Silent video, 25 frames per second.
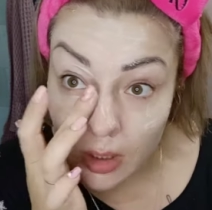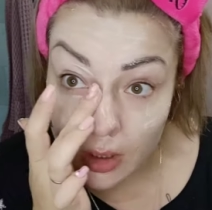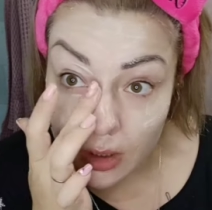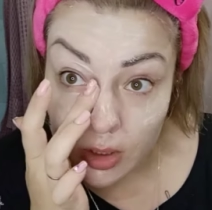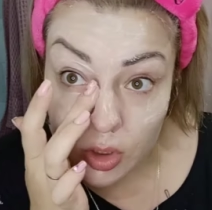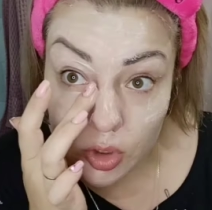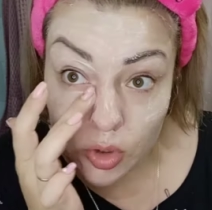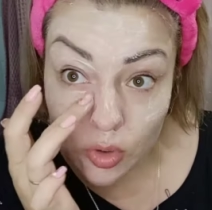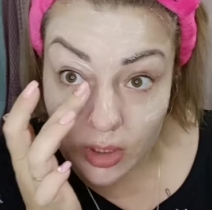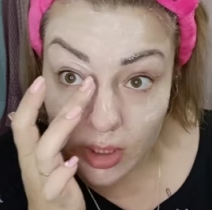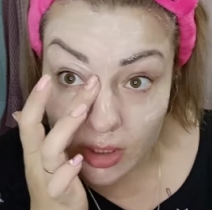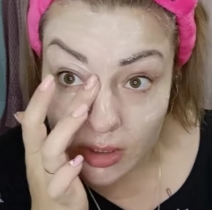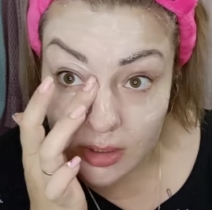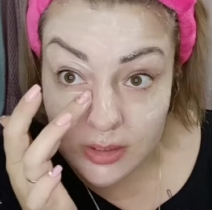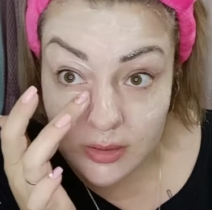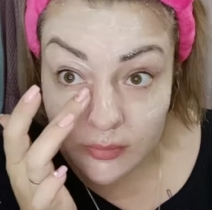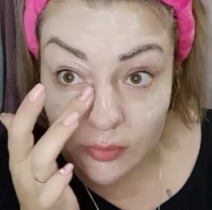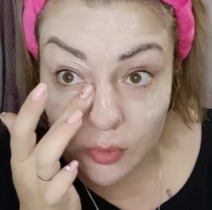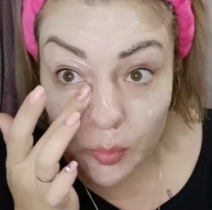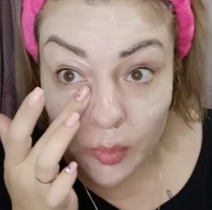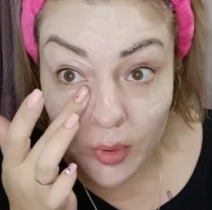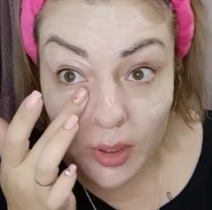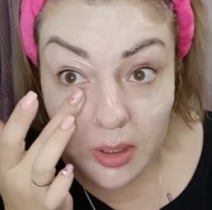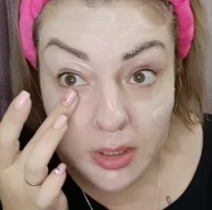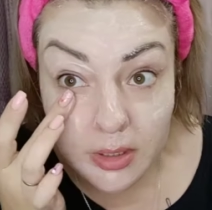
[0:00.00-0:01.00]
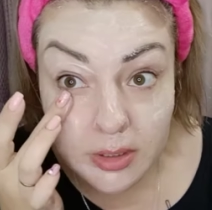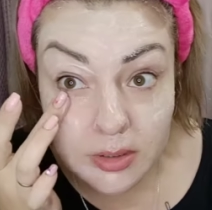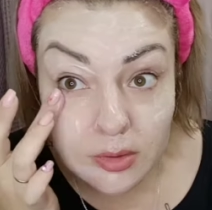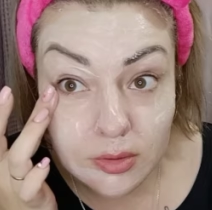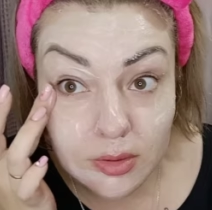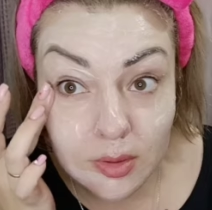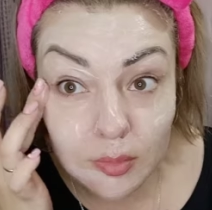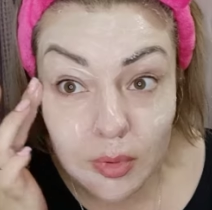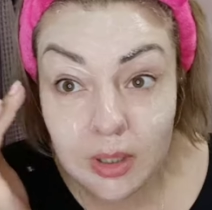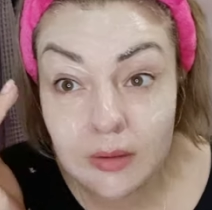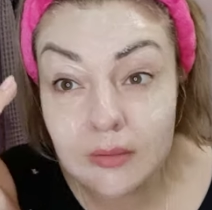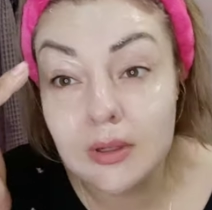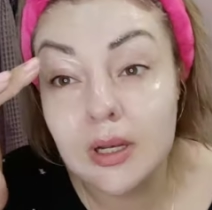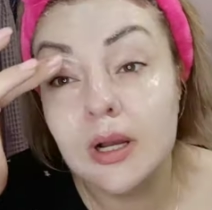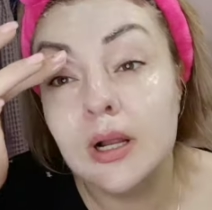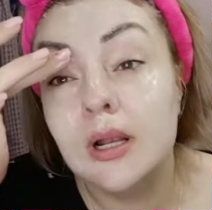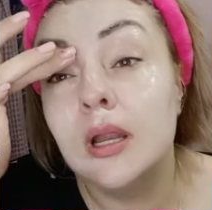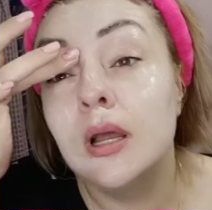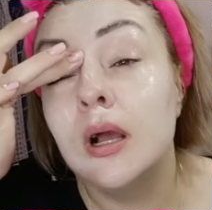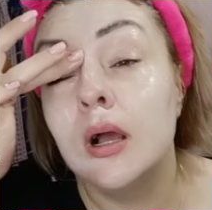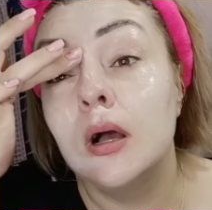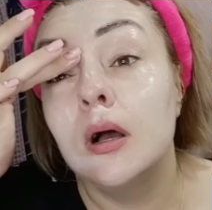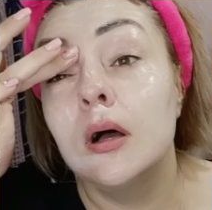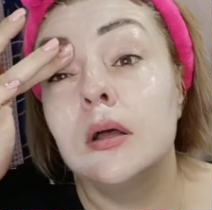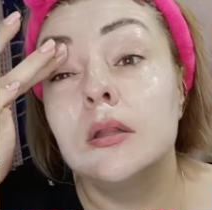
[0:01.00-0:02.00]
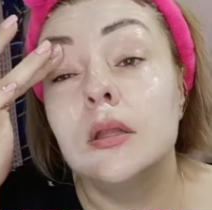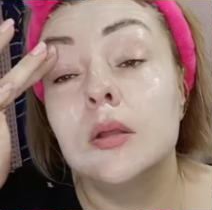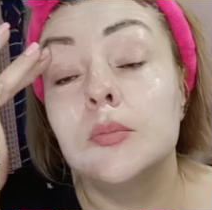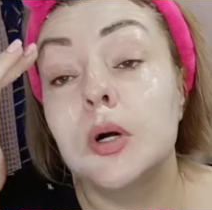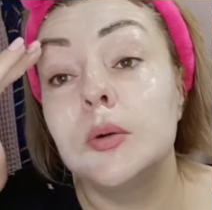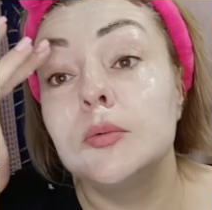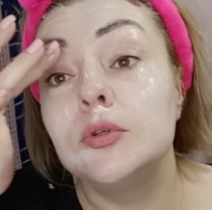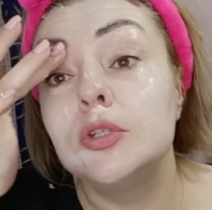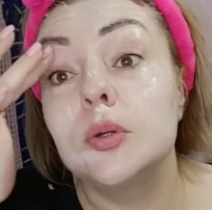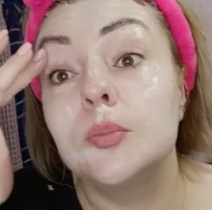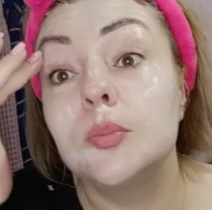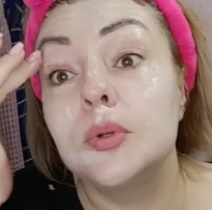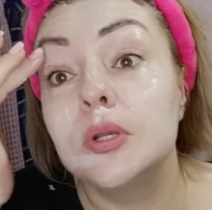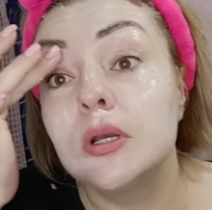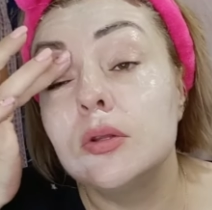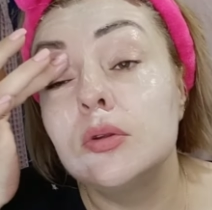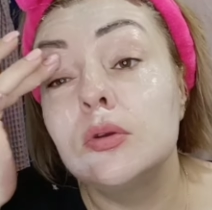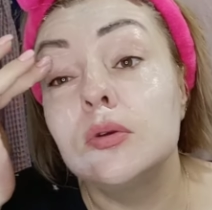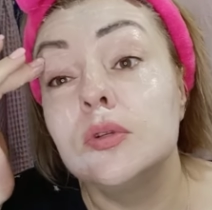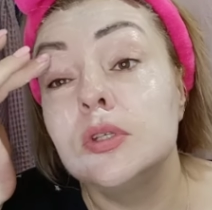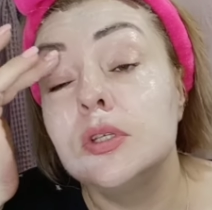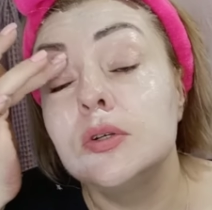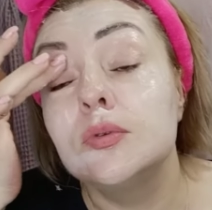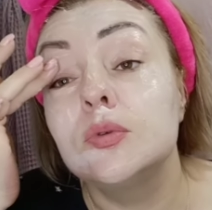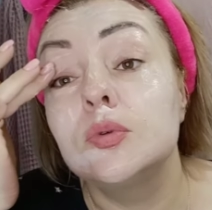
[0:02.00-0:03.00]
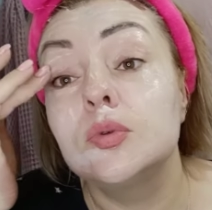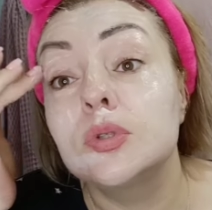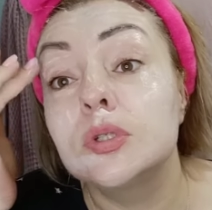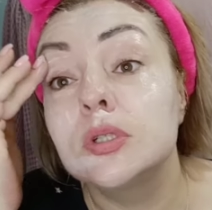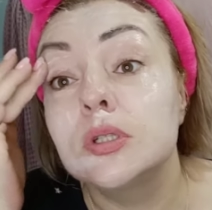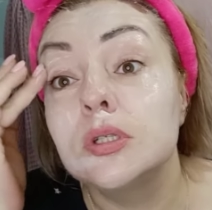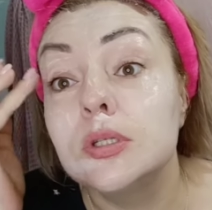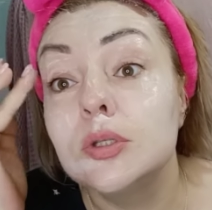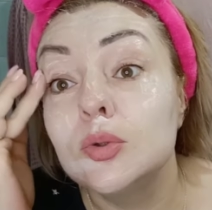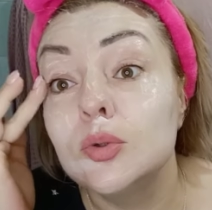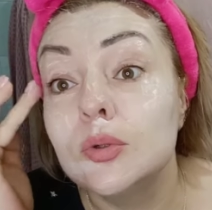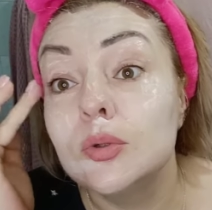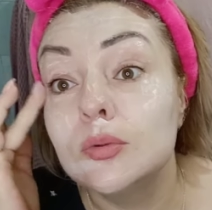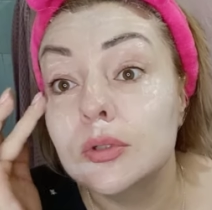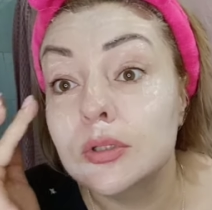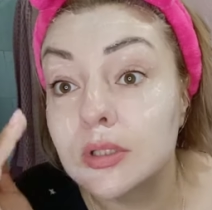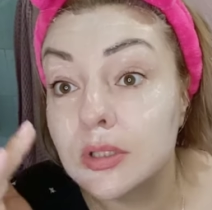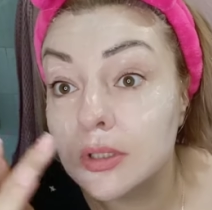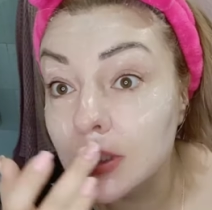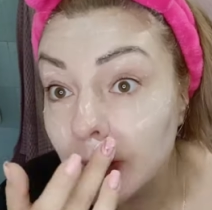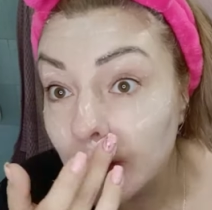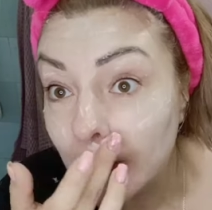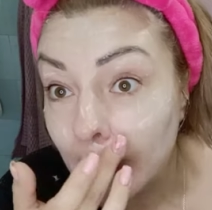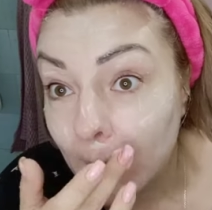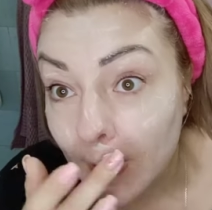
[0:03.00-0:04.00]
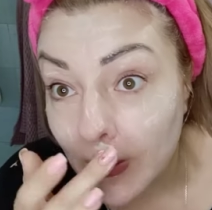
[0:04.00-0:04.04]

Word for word: Еще арахисовую пасту добавляли. Но, ну, мамочка, приготовьте вкусные йогурты.